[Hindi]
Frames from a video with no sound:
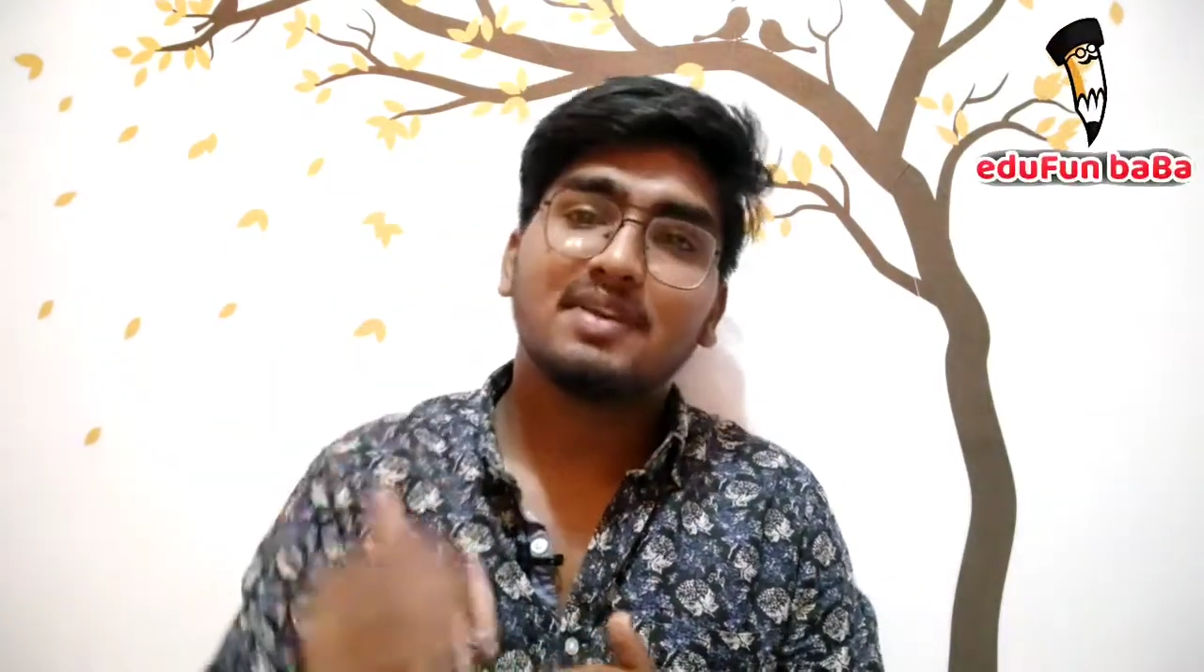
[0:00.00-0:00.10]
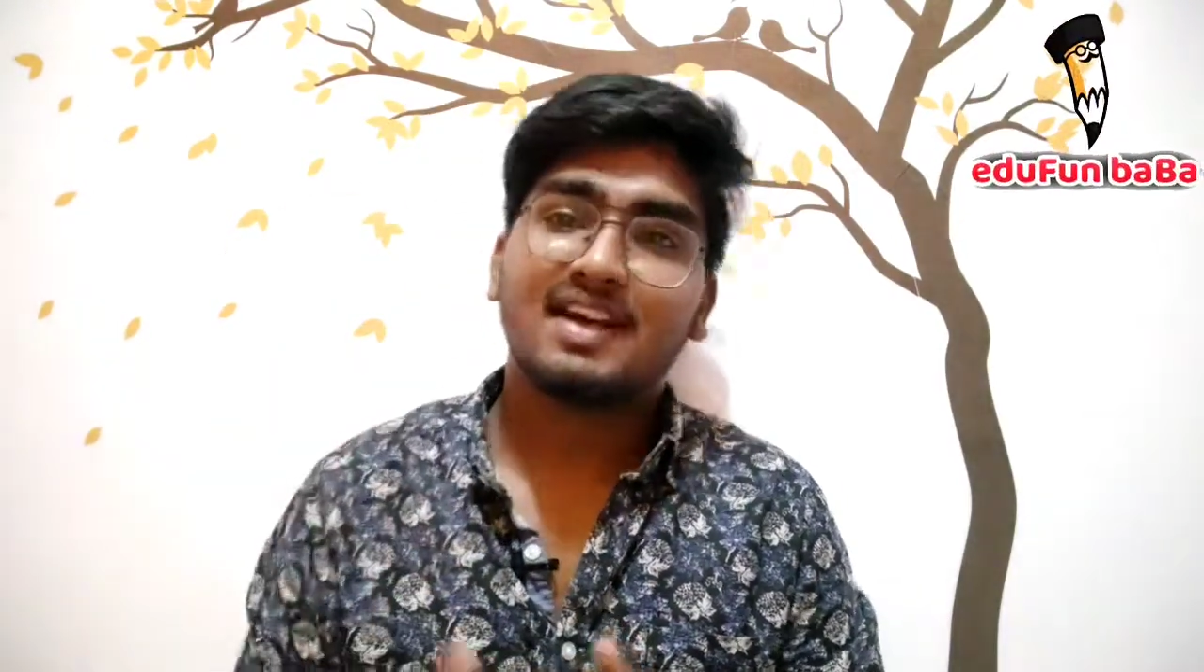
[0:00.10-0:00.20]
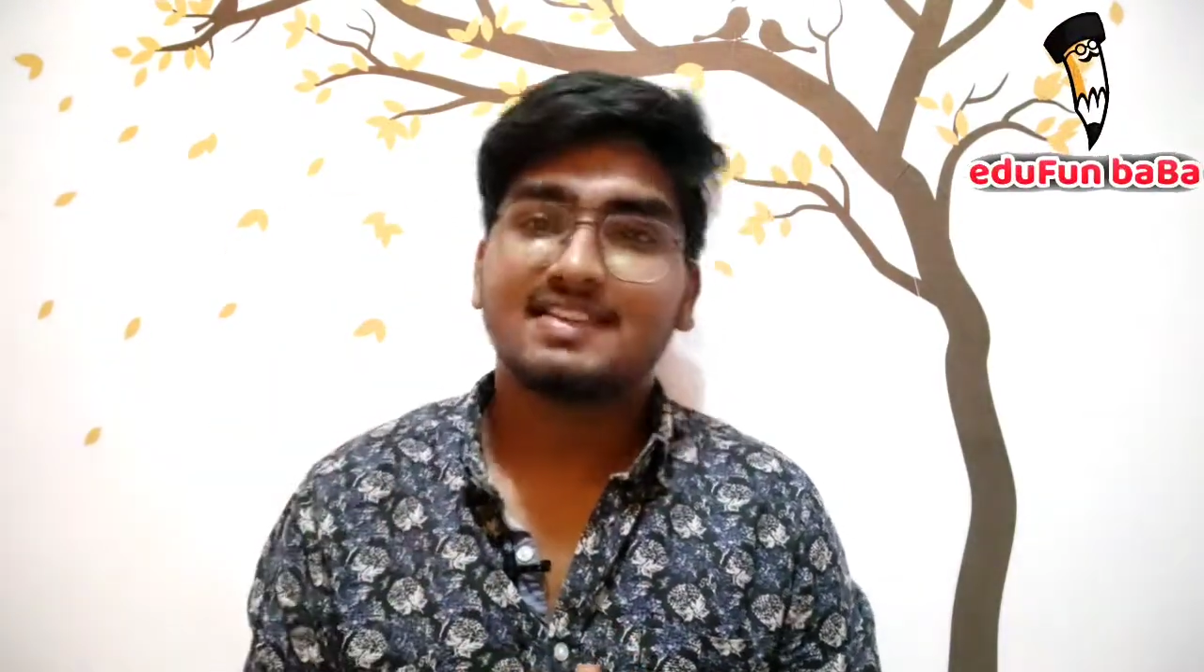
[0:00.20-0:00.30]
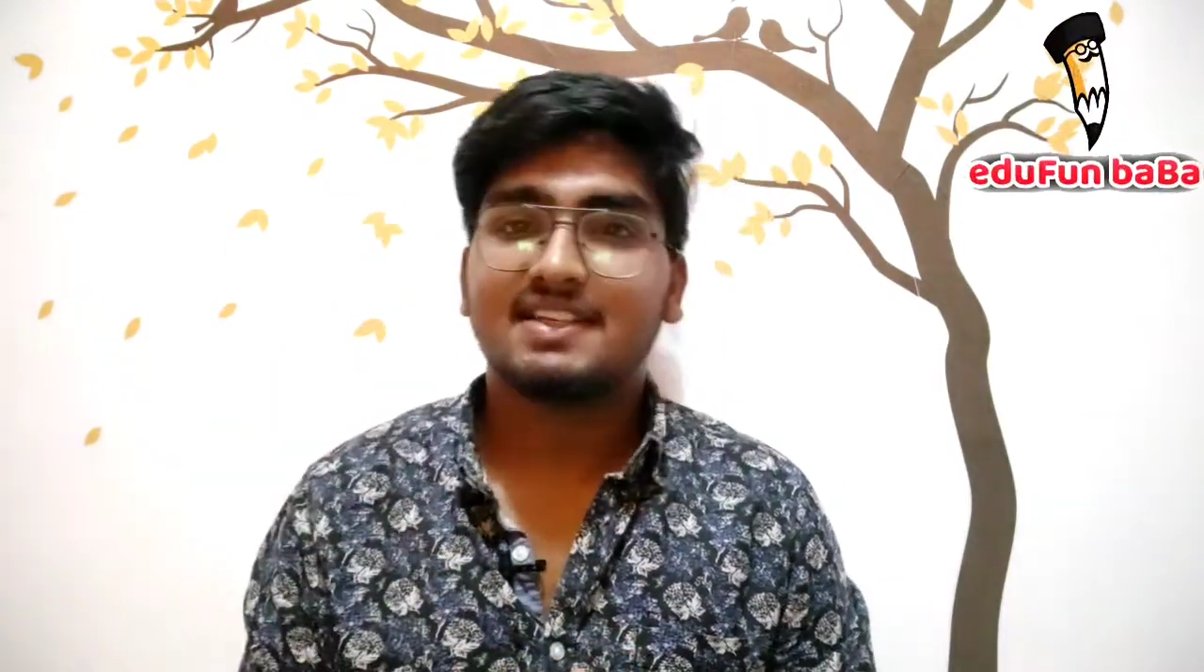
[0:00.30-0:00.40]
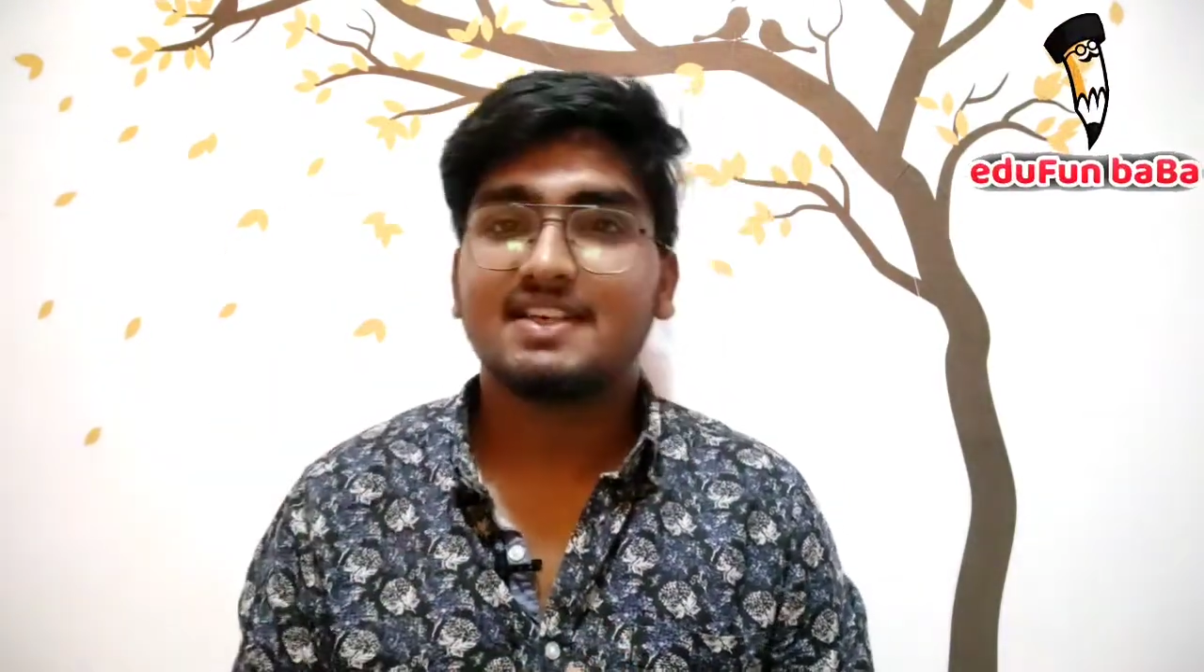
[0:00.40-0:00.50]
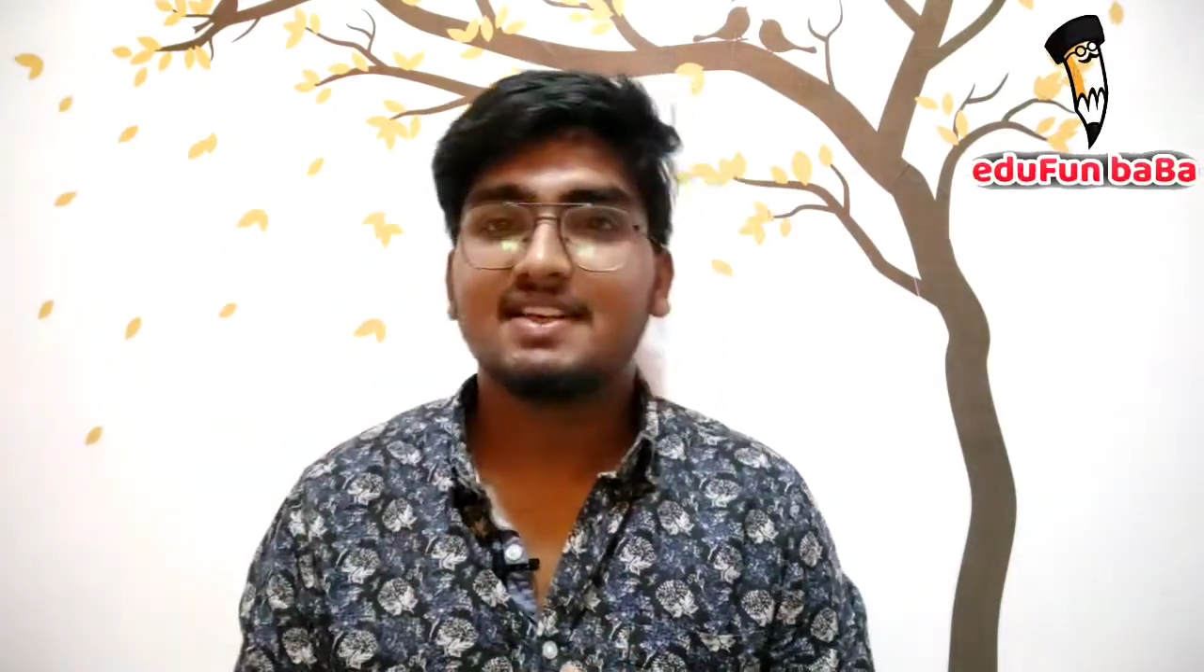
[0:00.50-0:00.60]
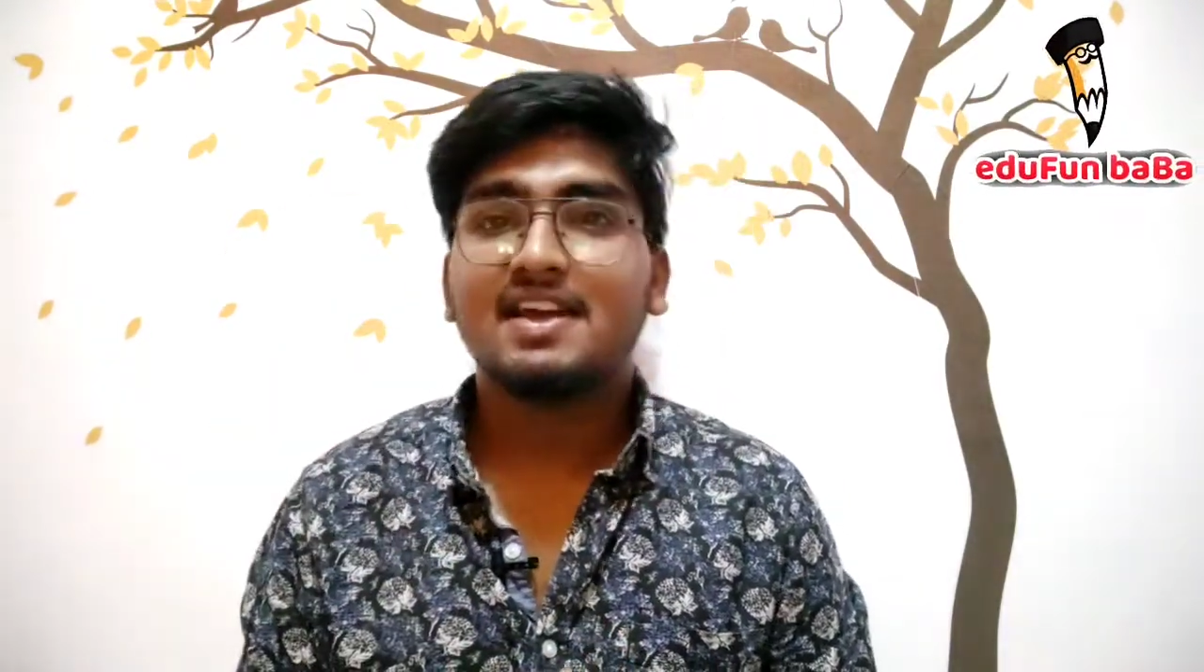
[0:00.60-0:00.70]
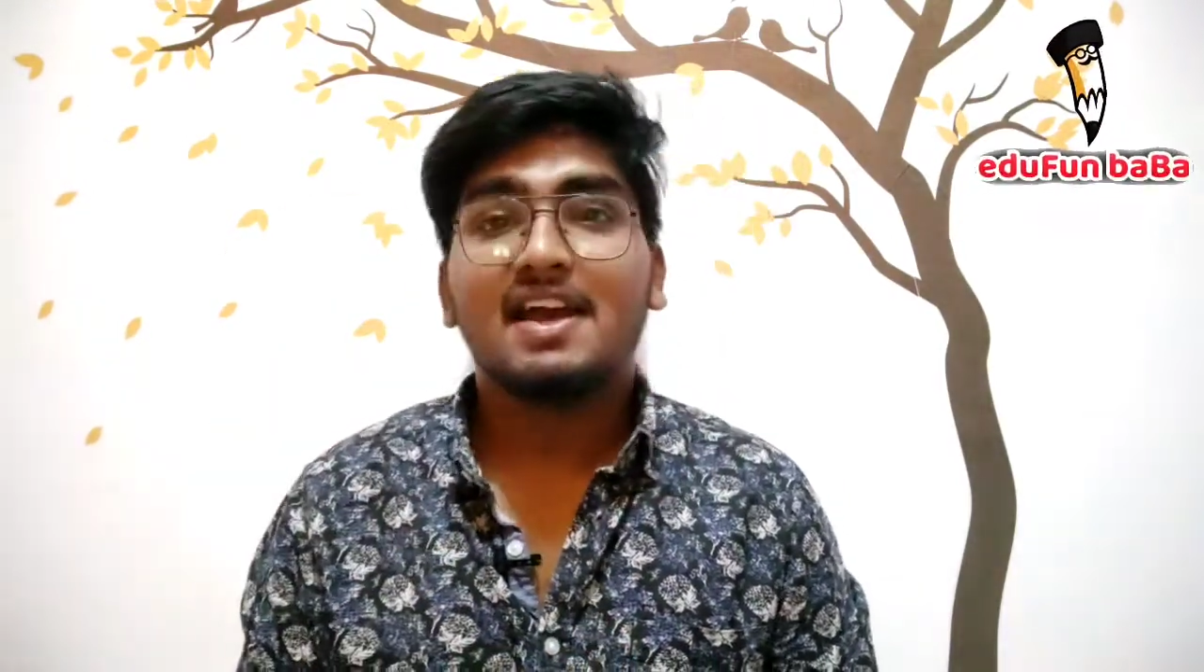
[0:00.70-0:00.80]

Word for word: बनाते हैं